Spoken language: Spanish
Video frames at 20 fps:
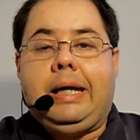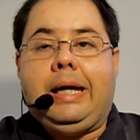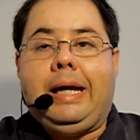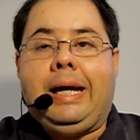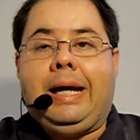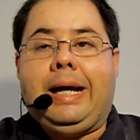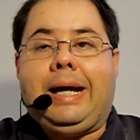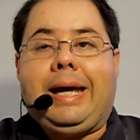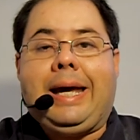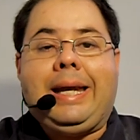
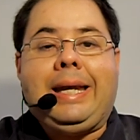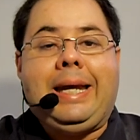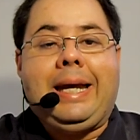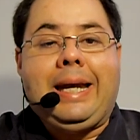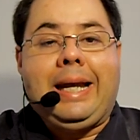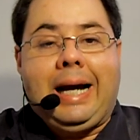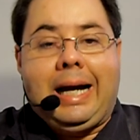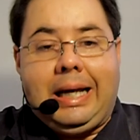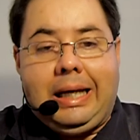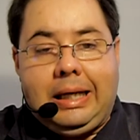en
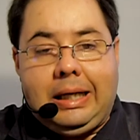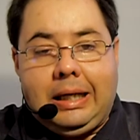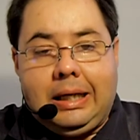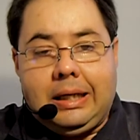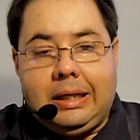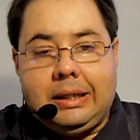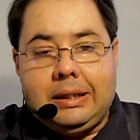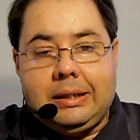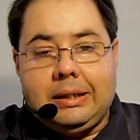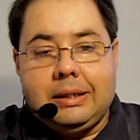general,
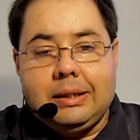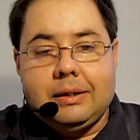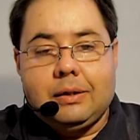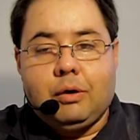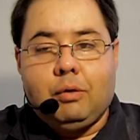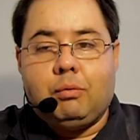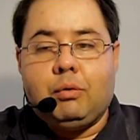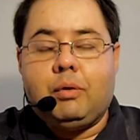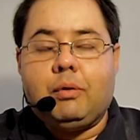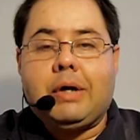
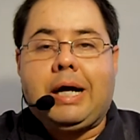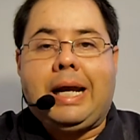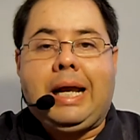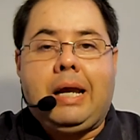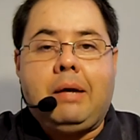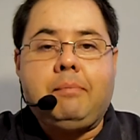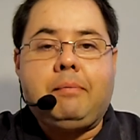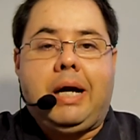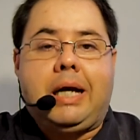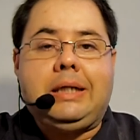como
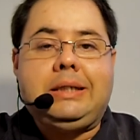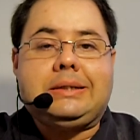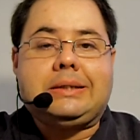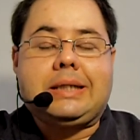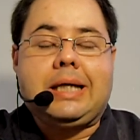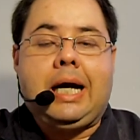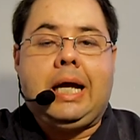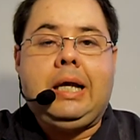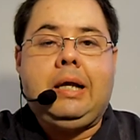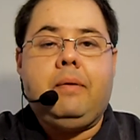gran
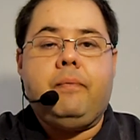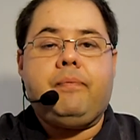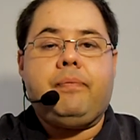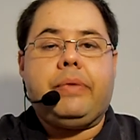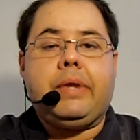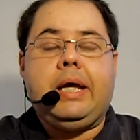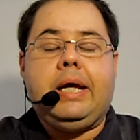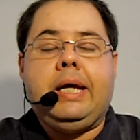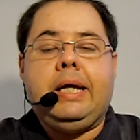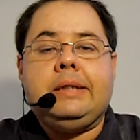mariscal,
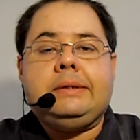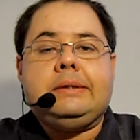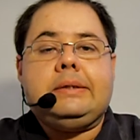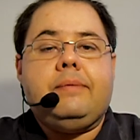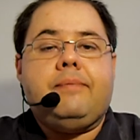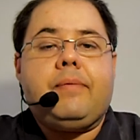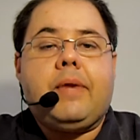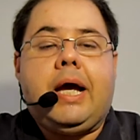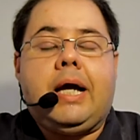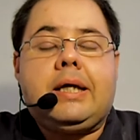es
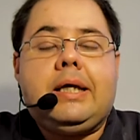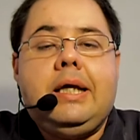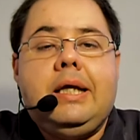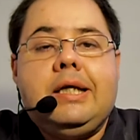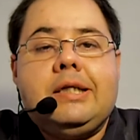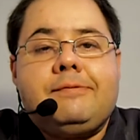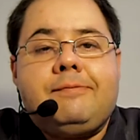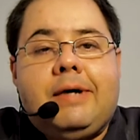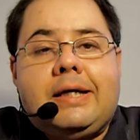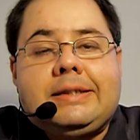
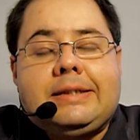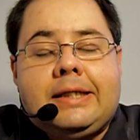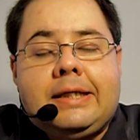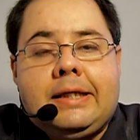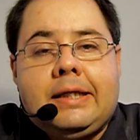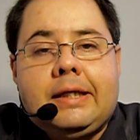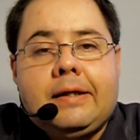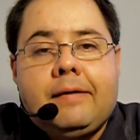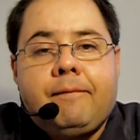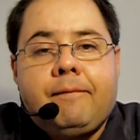Aquiles Bazán.